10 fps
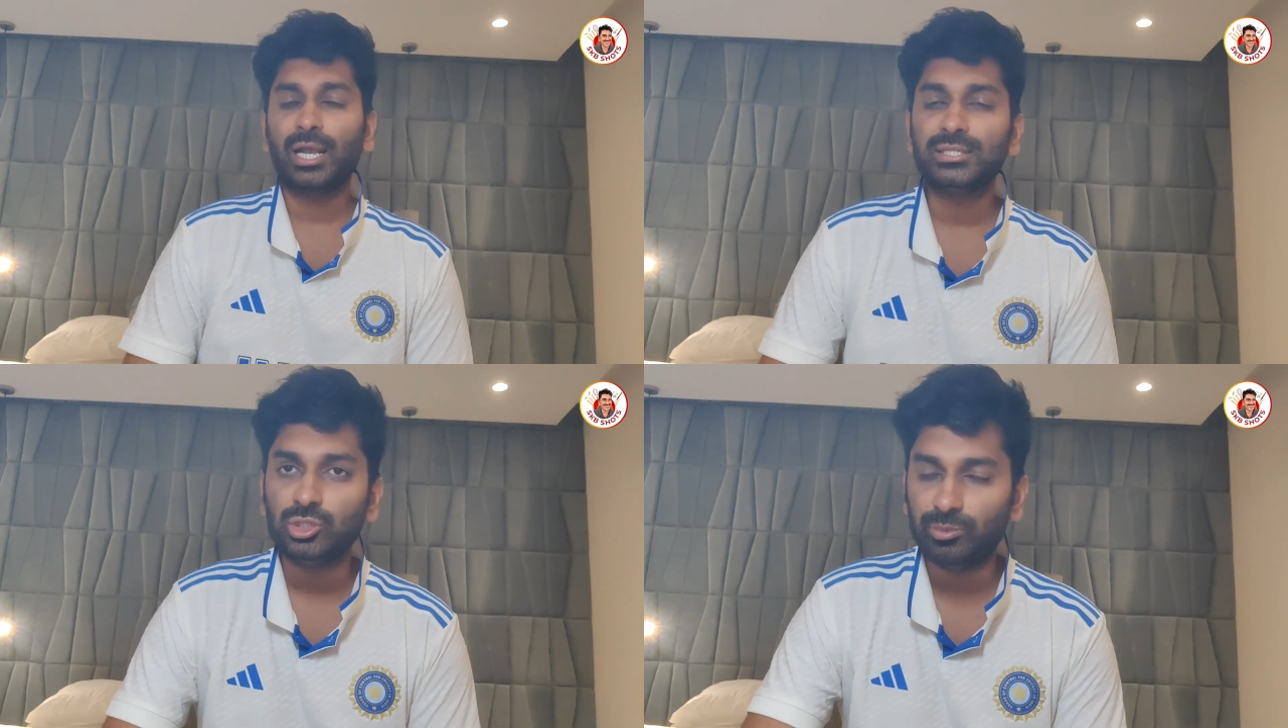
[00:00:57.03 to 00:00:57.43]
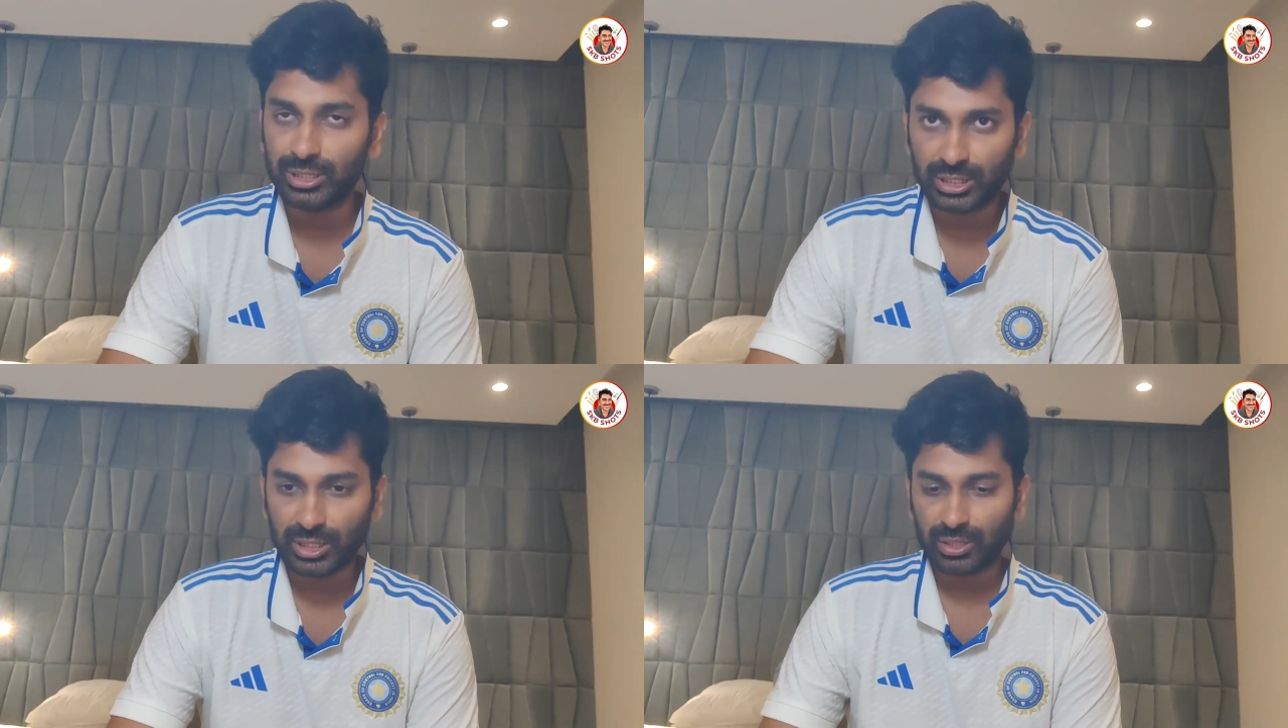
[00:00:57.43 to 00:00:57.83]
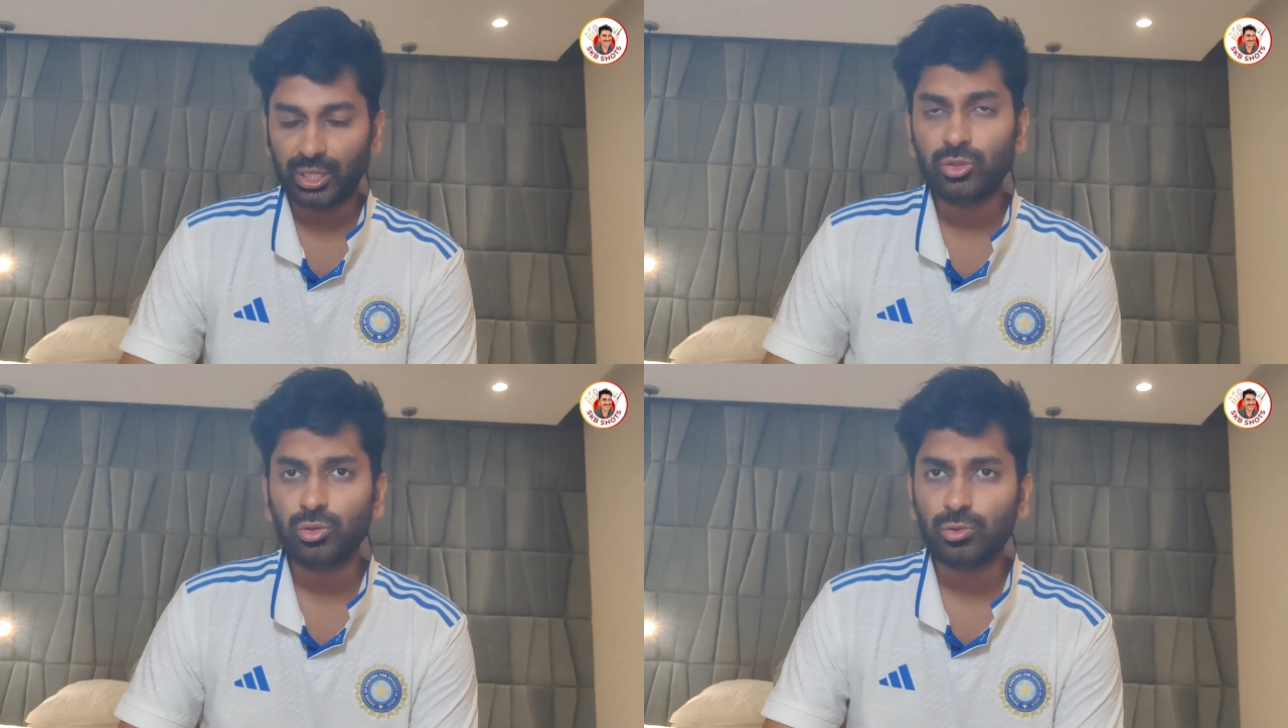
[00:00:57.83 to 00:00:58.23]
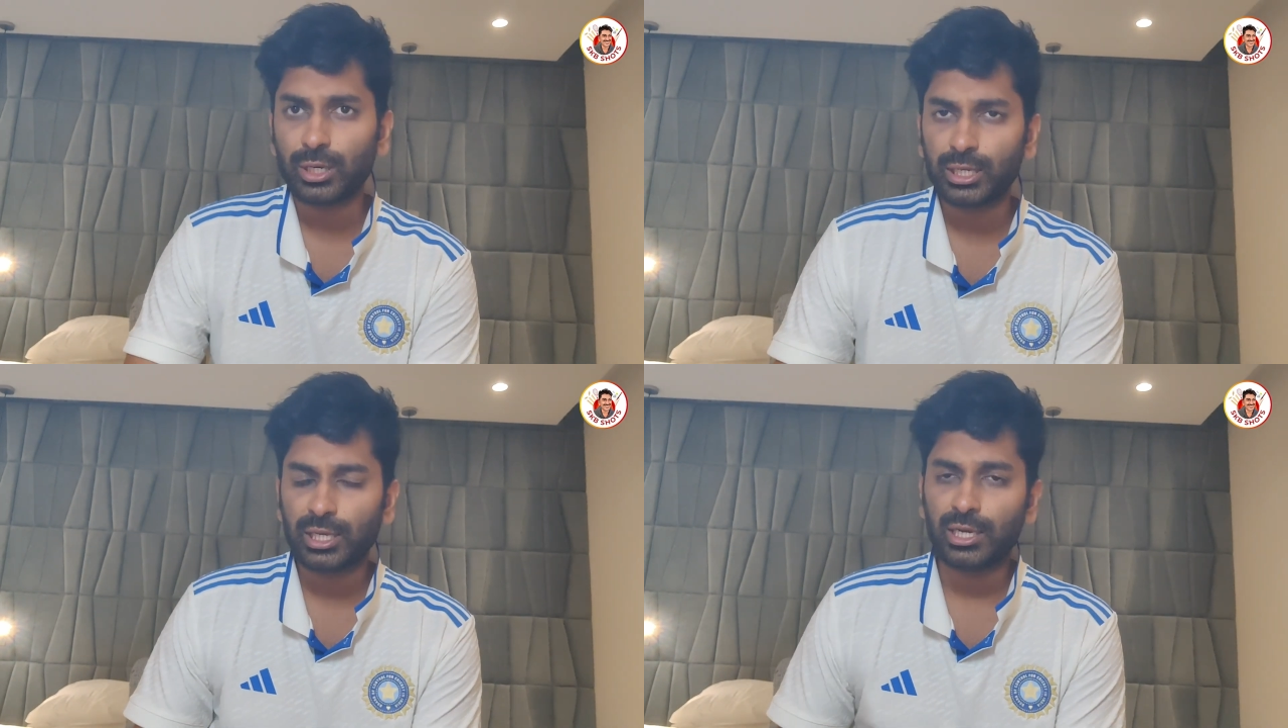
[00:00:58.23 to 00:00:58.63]
కసి చూపించారు ఎందుకు
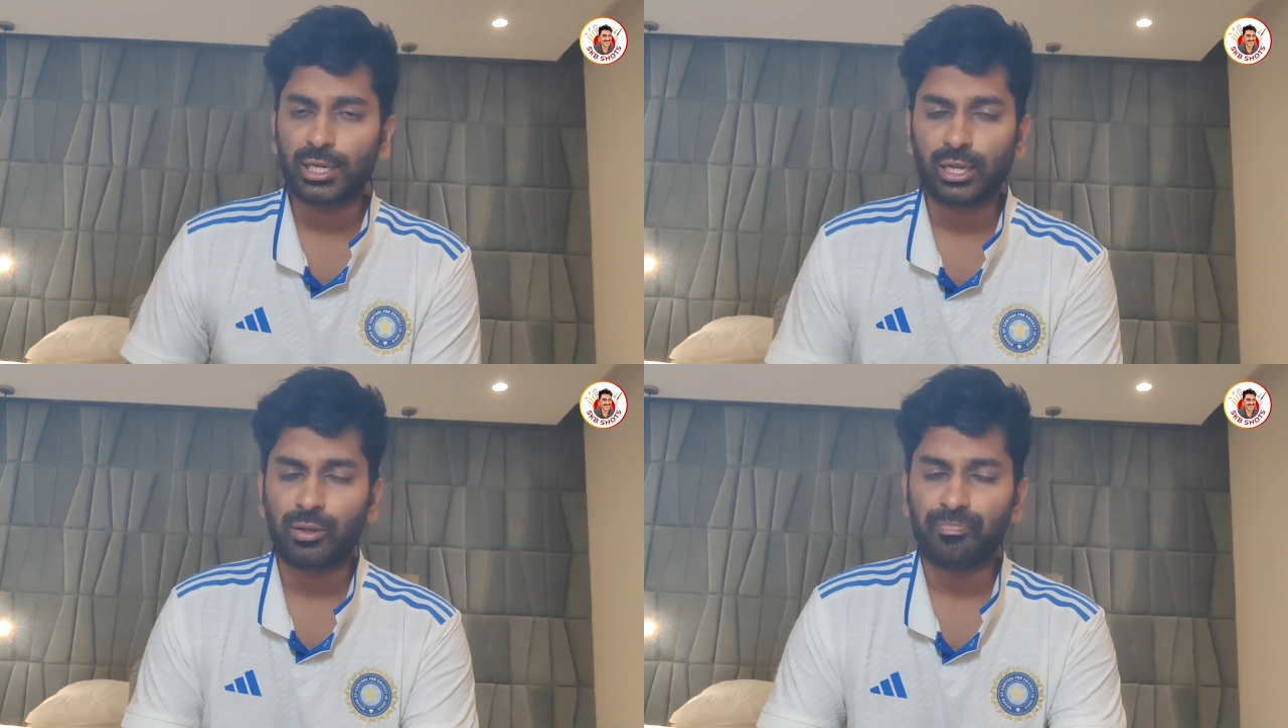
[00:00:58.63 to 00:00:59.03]
అంటే కనుక